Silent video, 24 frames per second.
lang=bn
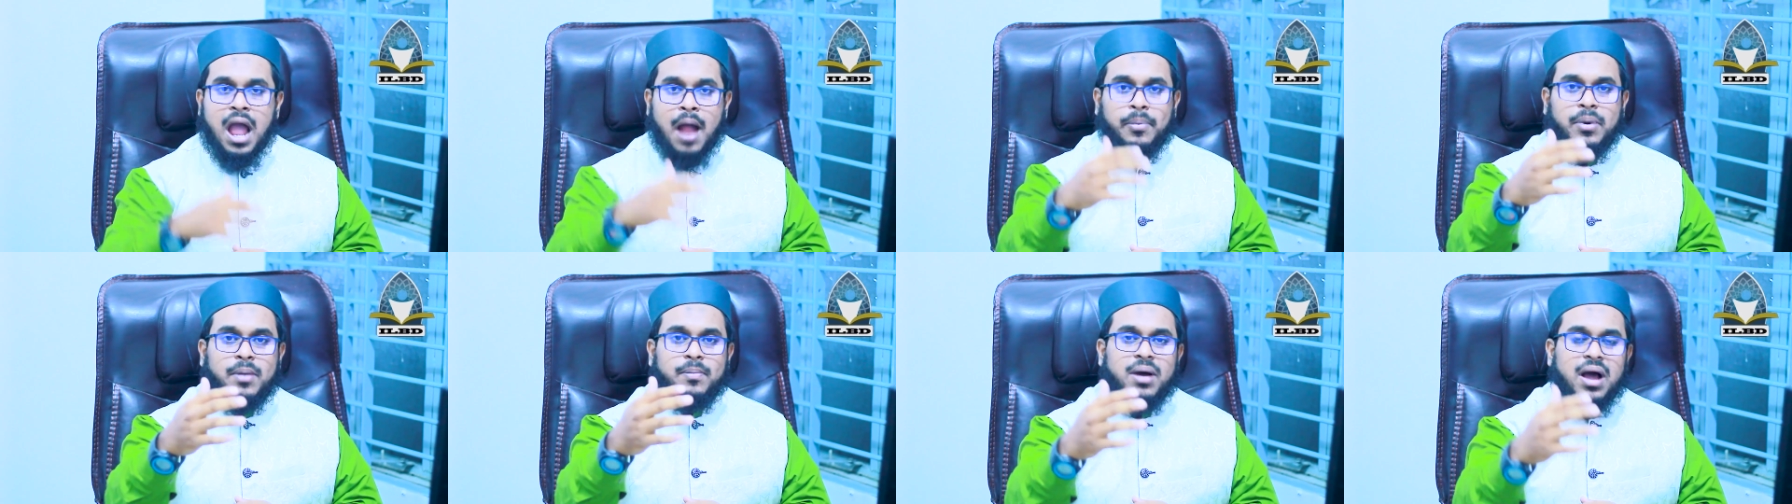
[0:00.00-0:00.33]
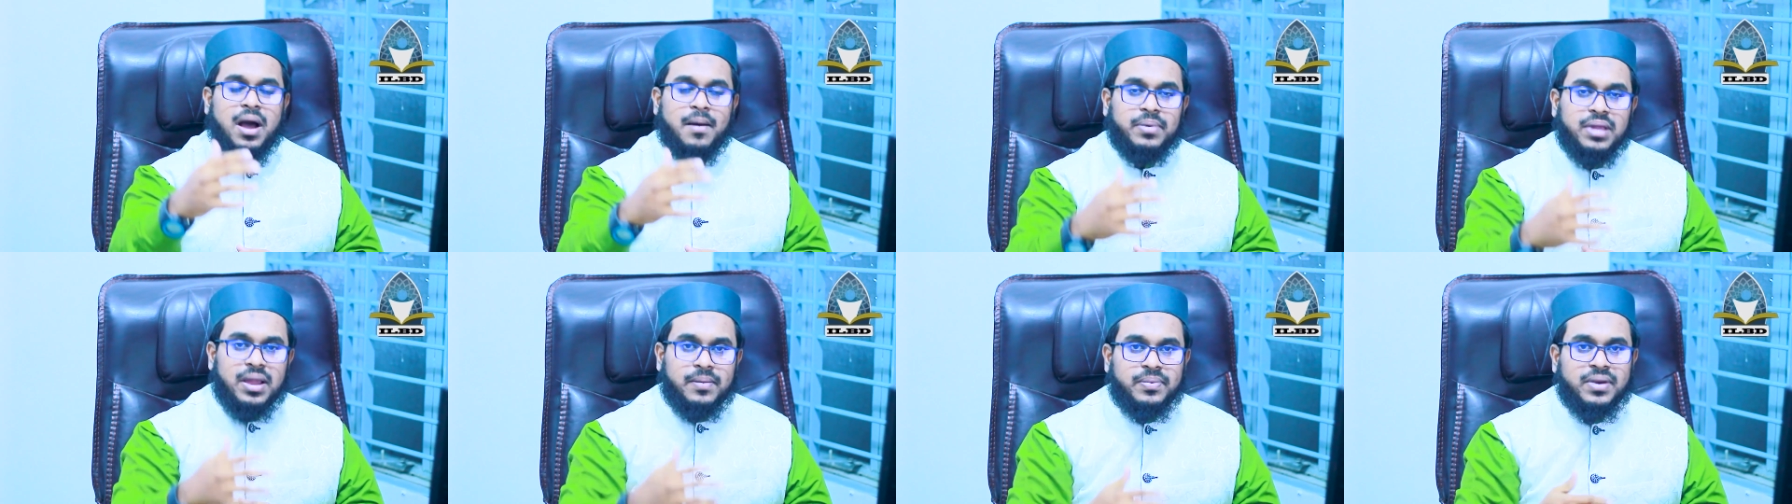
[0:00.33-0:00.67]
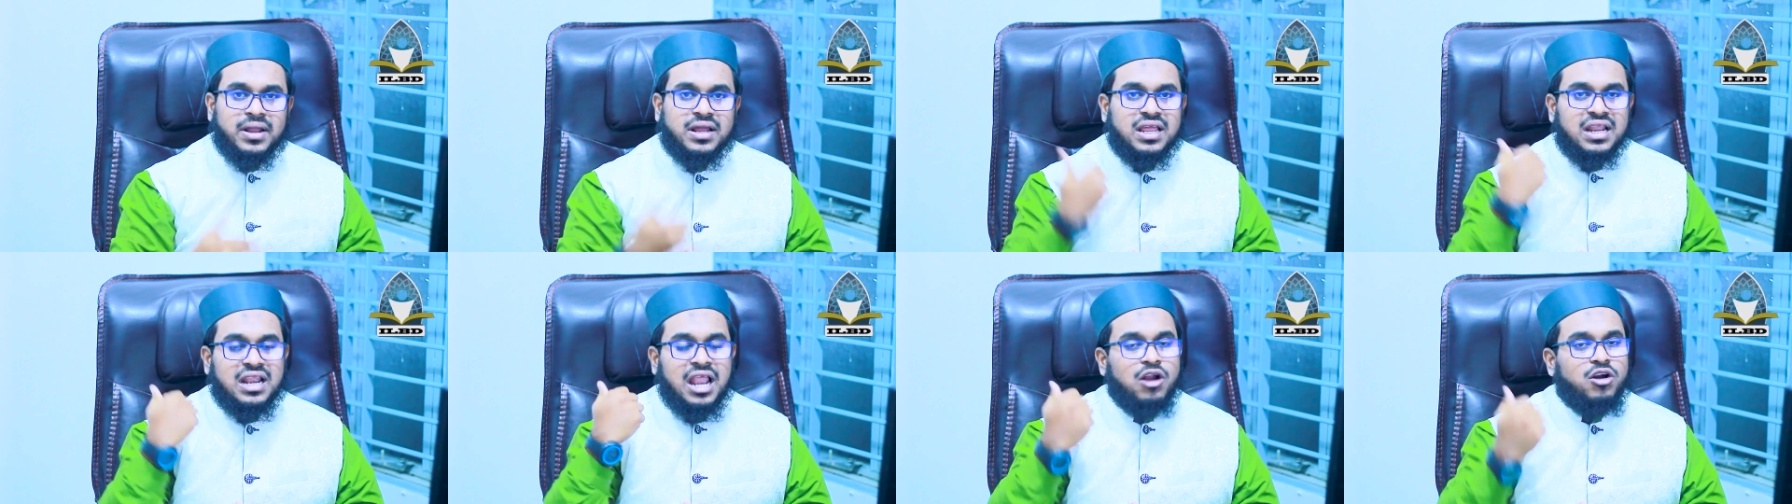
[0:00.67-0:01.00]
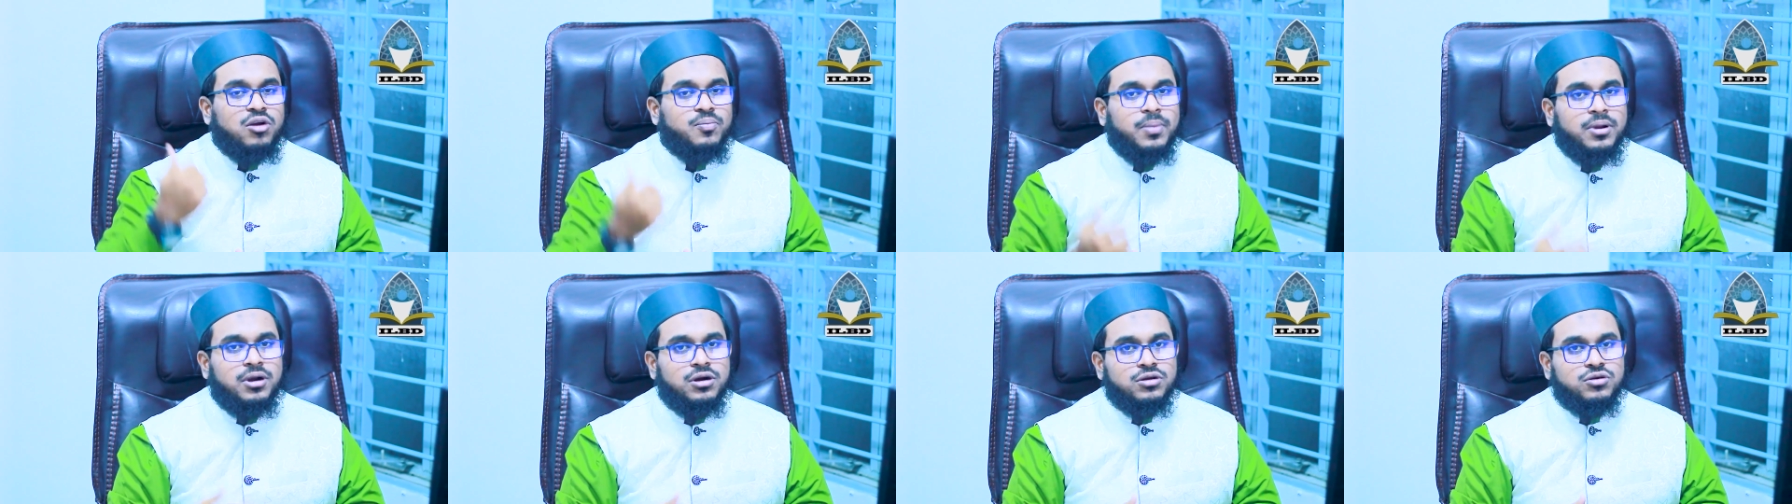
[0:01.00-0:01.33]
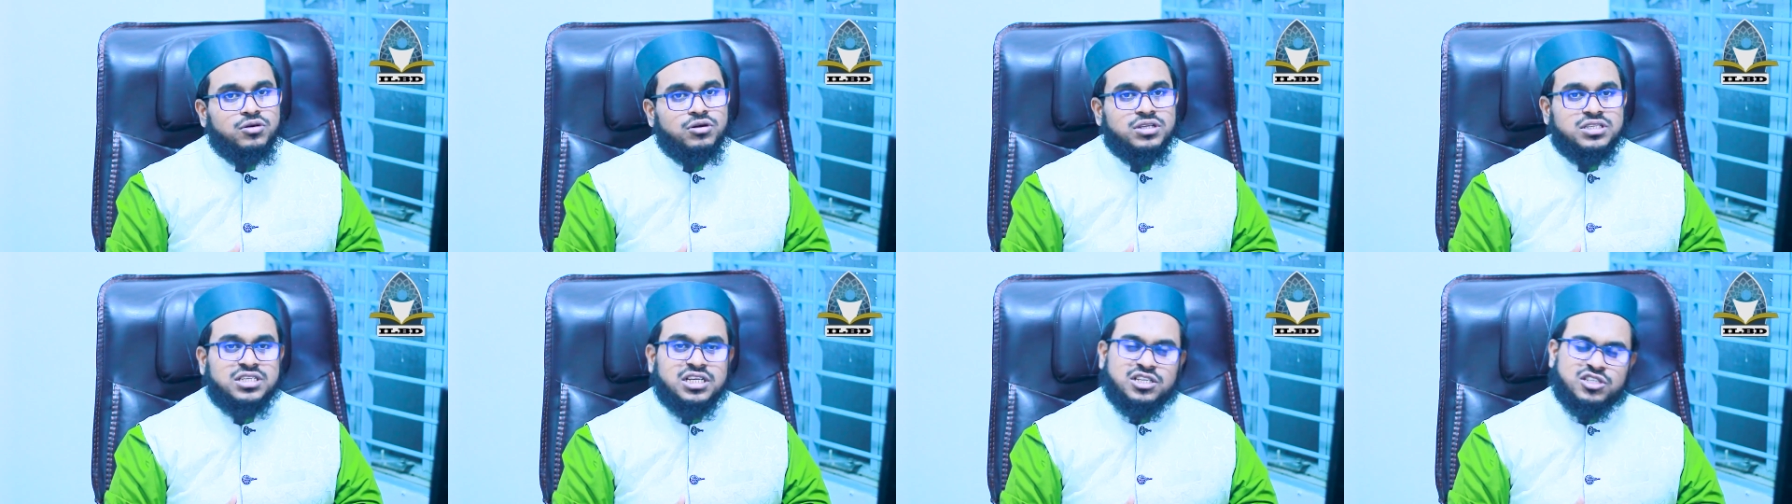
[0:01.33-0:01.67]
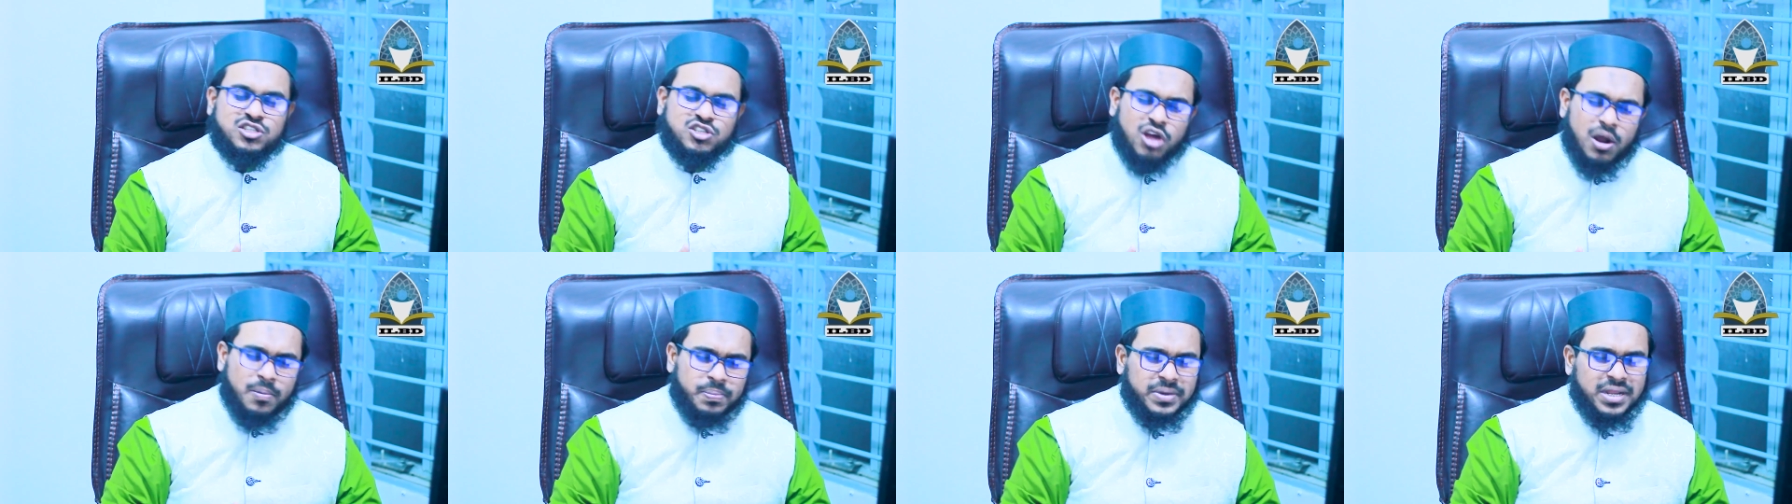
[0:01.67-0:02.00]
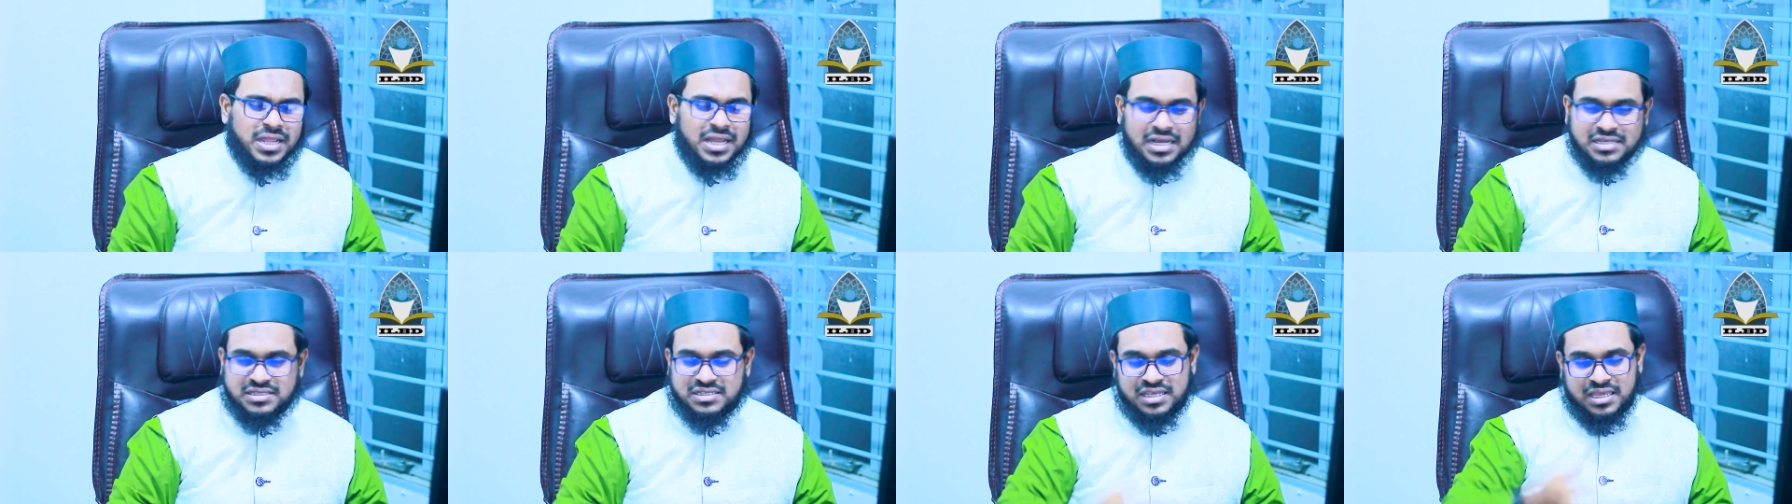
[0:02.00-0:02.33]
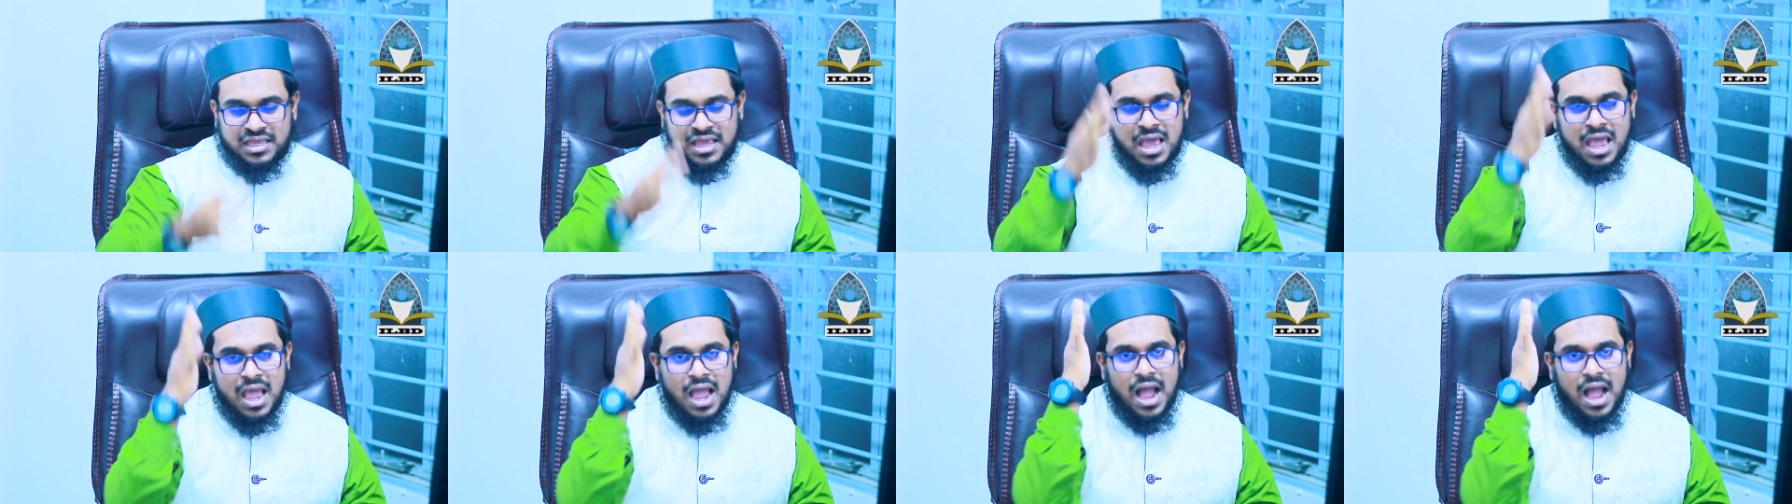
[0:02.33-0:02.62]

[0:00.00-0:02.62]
আপনার ভাবি আপনাকে লালন পালন করেছেন সব ঠিক আছে